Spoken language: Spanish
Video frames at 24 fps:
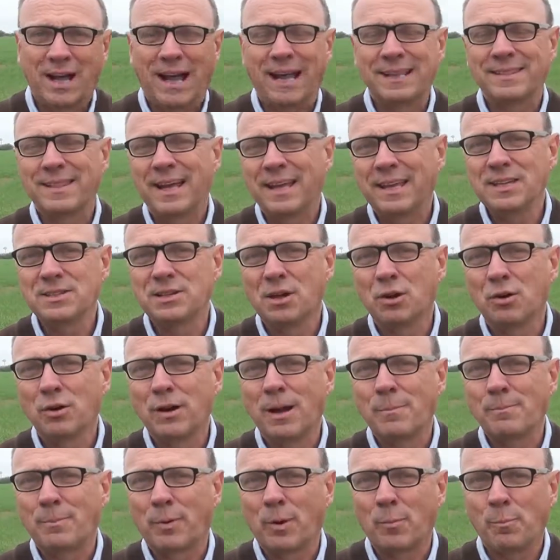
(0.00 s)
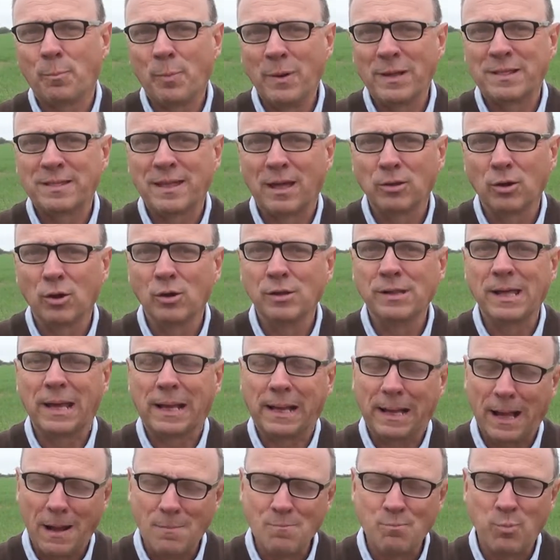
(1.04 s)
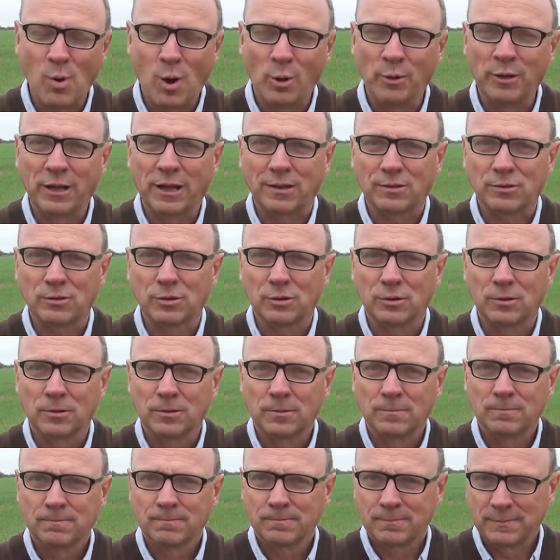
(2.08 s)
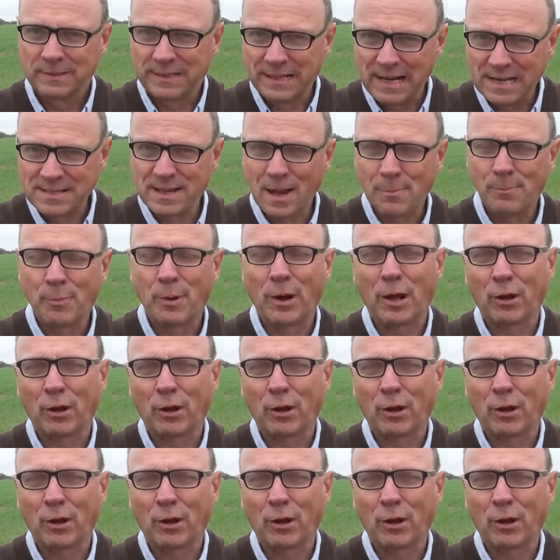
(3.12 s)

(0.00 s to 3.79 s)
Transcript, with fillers: hasta aquí llegó la propuesta de hoy de Campo Abierto. Gracias por